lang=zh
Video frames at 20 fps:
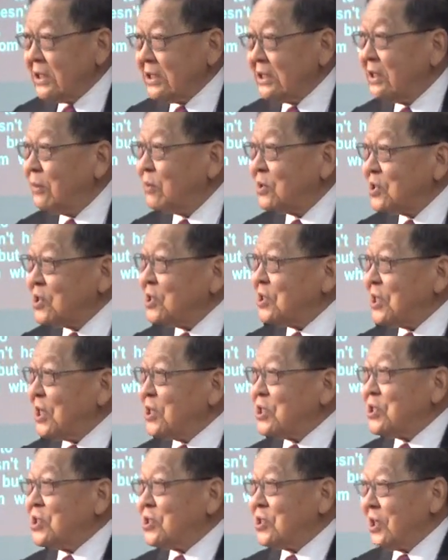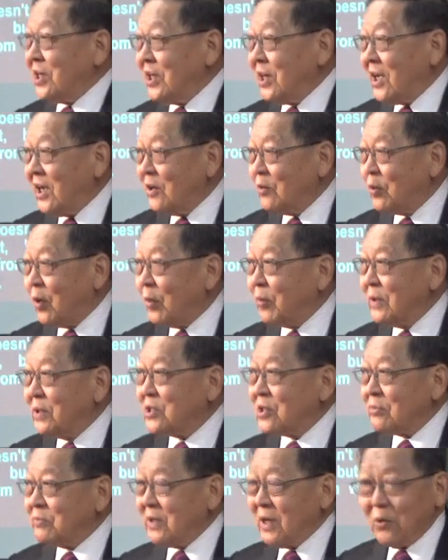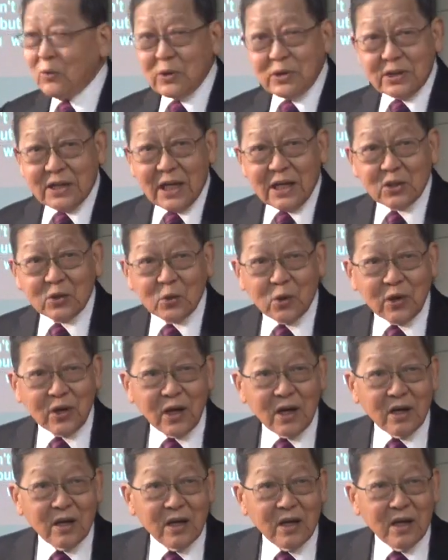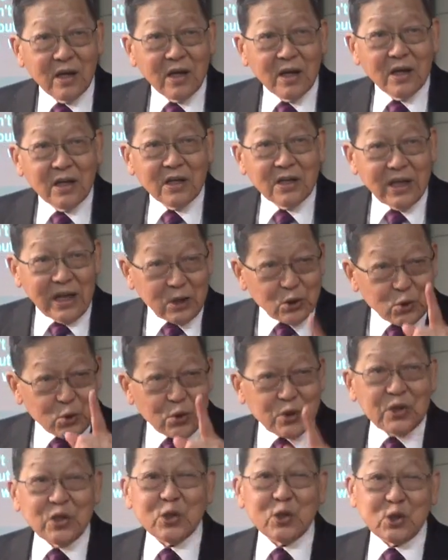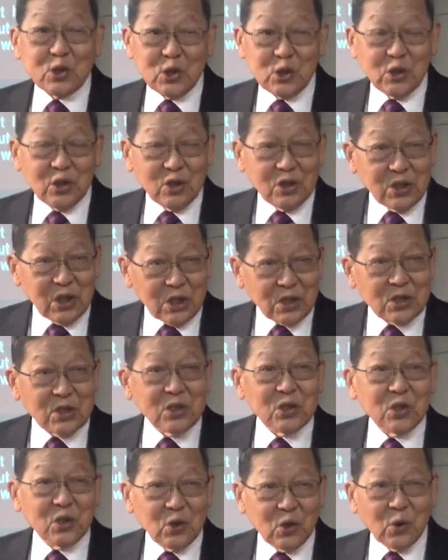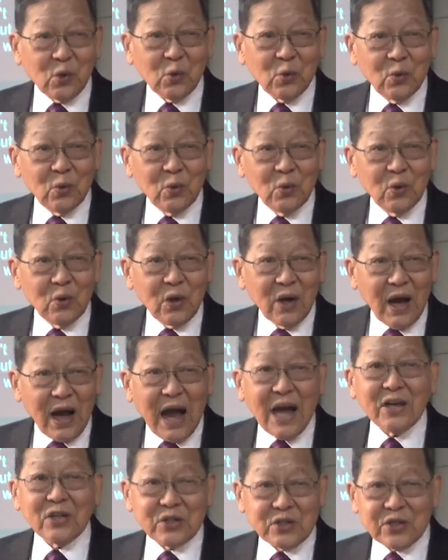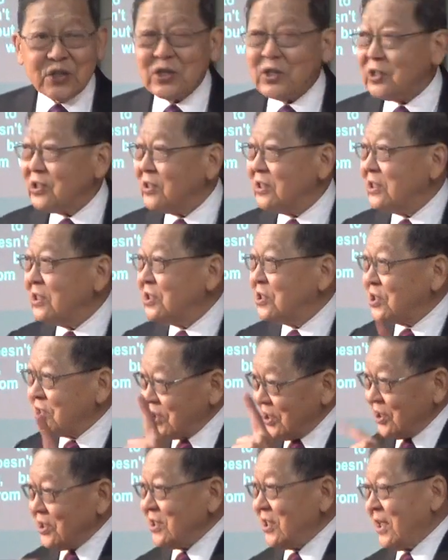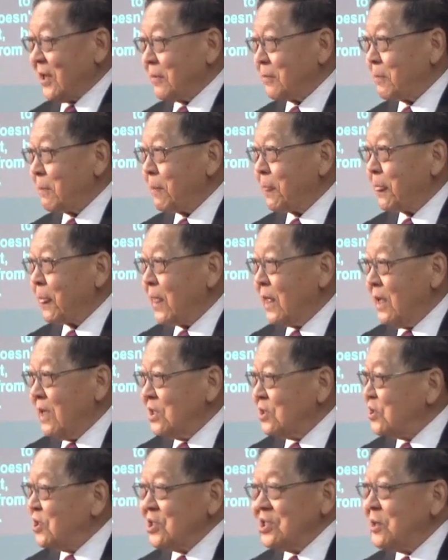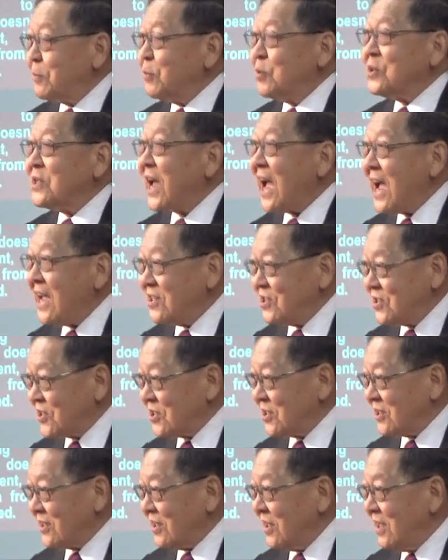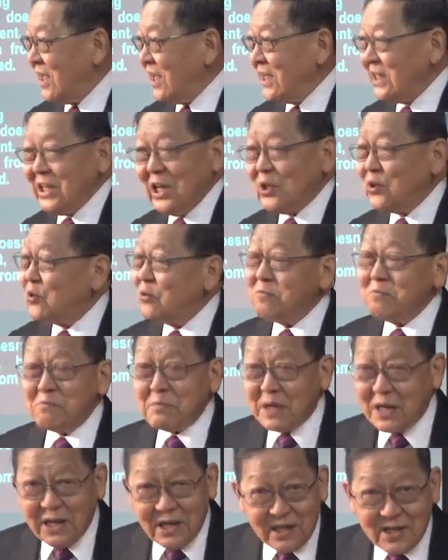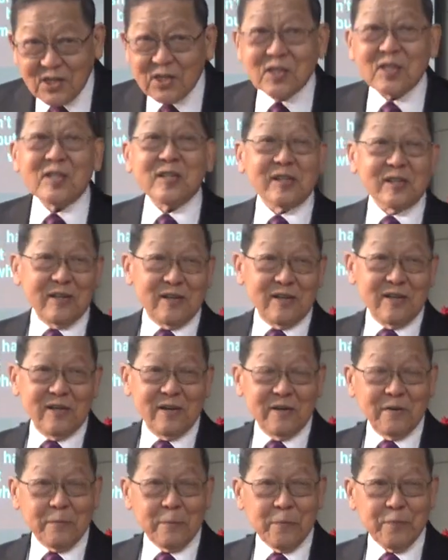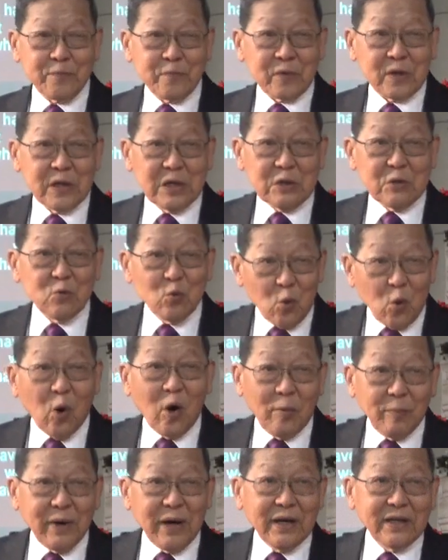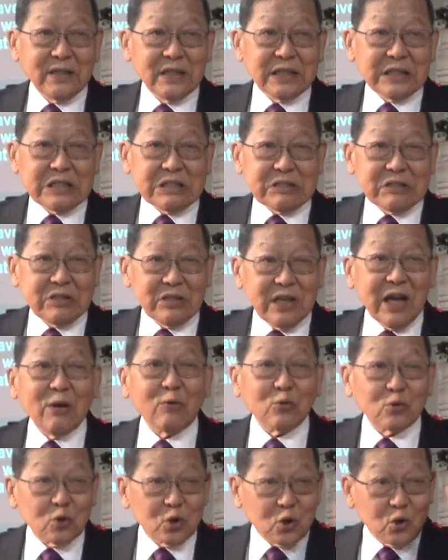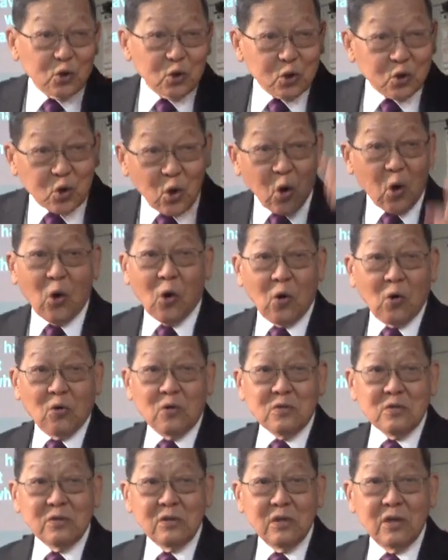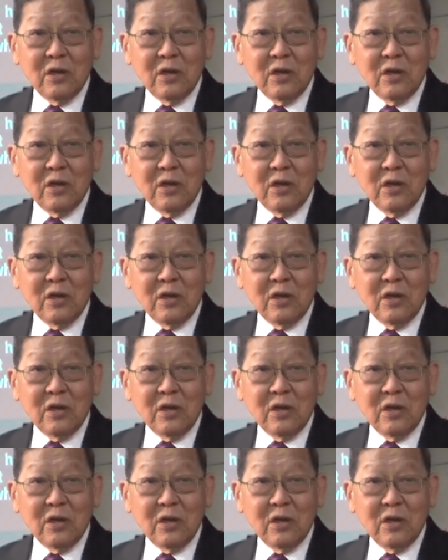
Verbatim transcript: 那么这件事情呢？我们怎么样会这样说呢？耶稣自己也是有暗示这一点，其实不是暗示，耶稣明示我们要从